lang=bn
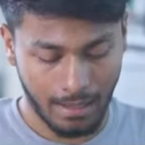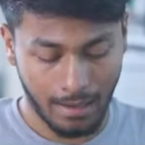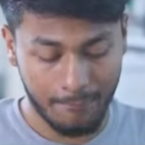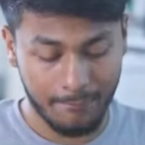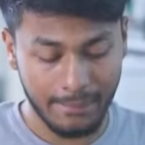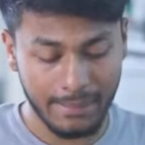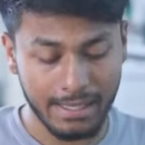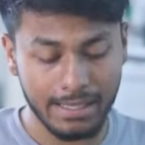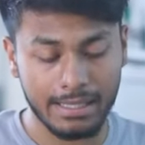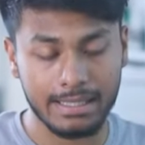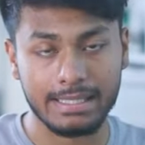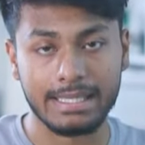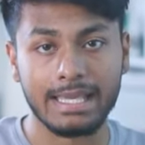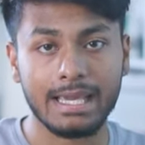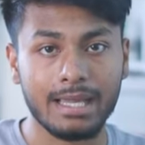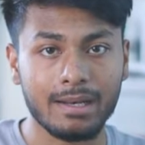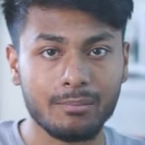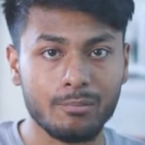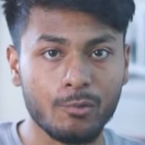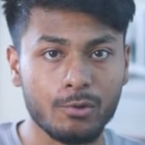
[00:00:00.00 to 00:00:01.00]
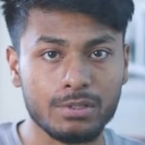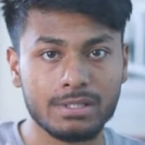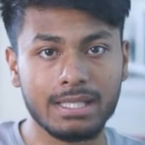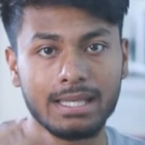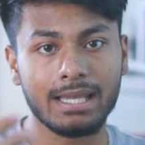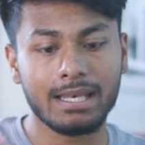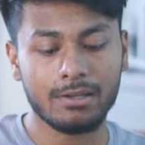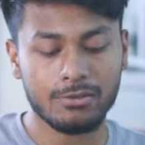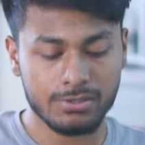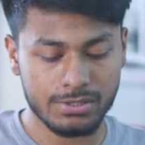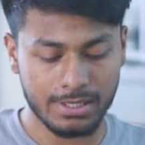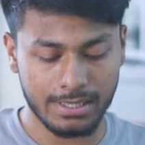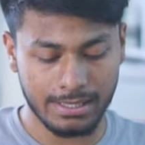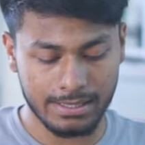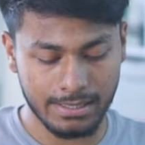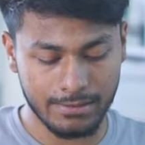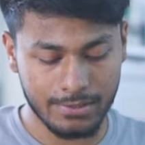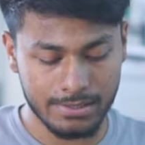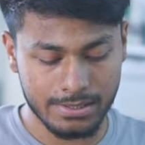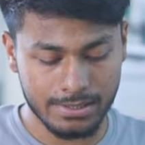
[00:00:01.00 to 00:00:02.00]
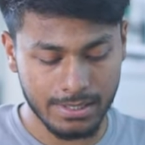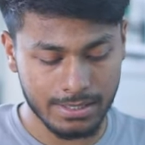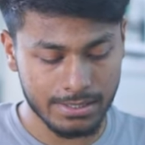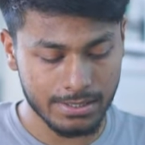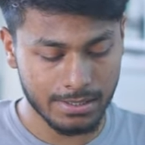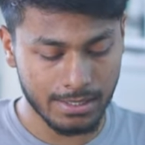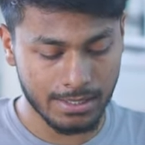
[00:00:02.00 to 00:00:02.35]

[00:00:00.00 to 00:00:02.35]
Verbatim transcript: আপনার গিয়ার আপ করতে গেলেও সেটাতে রেস্ট্রিকশন